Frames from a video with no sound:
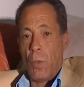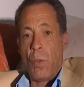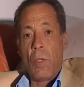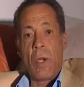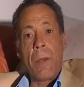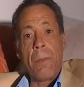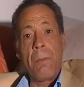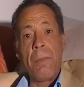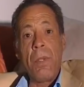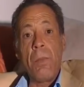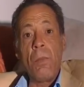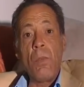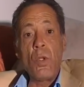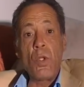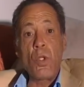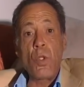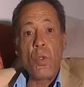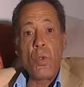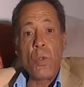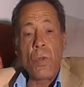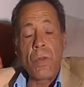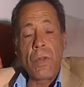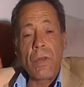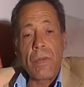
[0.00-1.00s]
وربي
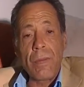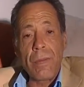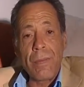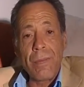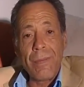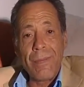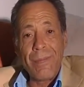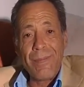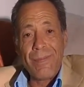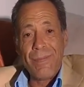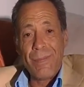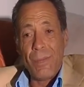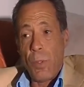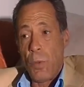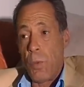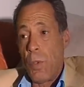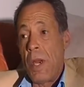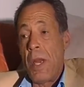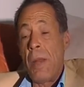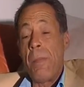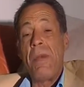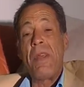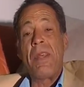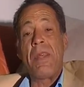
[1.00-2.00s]
موجود
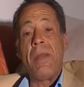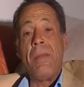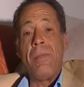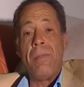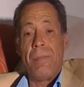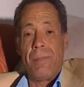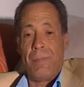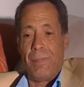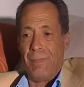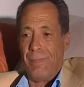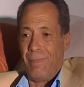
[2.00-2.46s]
وأنا مسلم